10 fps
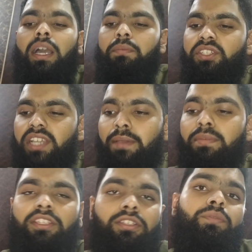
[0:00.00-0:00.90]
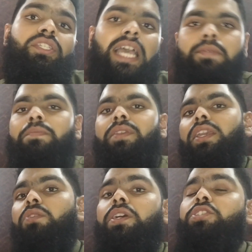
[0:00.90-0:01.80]
अभी चाय बनती है तो अभी चाय भी
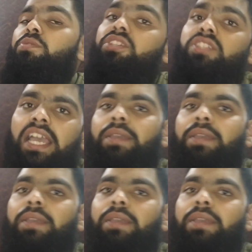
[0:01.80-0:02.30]
पियेंगे क्योंकि सुबह से